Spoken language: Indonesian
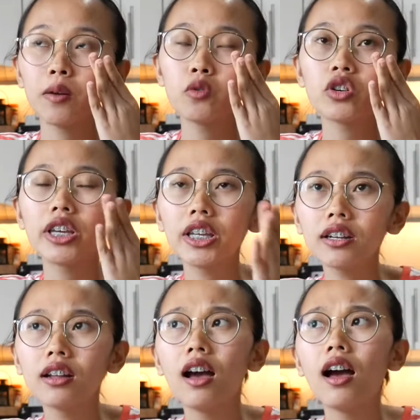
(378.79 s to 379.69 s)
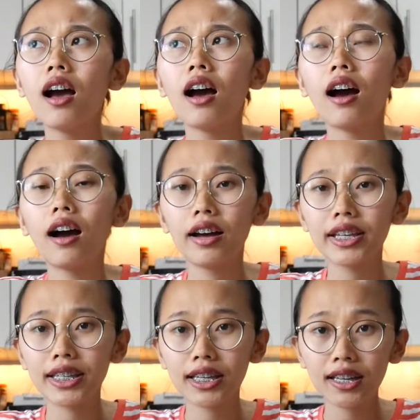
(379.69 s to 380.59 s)
Ya mungkin uh,
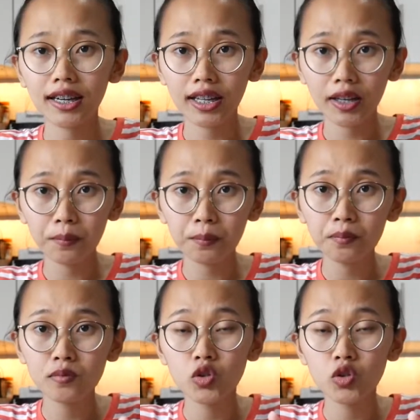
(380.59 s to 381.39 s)
iklim